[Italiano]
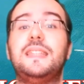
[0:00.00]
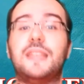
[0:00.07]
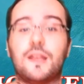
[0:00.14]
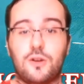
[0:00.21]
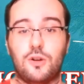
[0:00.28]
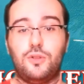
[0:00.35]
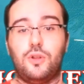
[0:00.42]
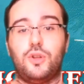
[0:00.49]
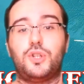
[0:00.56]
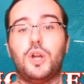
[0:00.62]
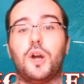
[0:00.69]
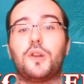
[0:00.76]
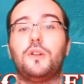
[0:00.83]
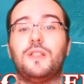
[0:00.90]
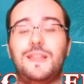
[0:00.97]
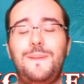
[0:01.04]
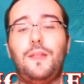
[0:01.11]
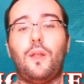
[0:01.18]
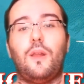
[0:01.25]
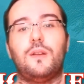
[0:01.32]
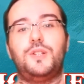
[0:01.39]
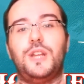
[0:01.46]
secondo giorno di
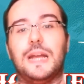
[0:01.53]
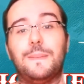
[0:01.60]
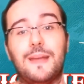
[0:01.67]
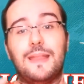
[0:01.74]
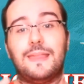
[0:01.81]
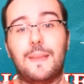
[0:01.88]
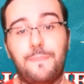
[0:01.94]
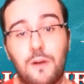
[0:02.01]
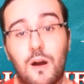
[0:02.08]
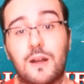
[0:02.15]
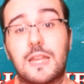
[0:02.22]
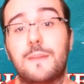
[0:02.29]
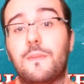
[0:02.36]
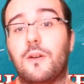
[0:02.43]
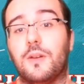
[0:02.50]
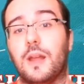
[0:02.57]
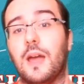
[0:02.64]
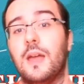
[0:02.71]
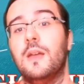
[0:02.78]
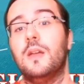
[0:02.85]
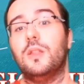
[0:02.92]
mitologicamente Pokémon.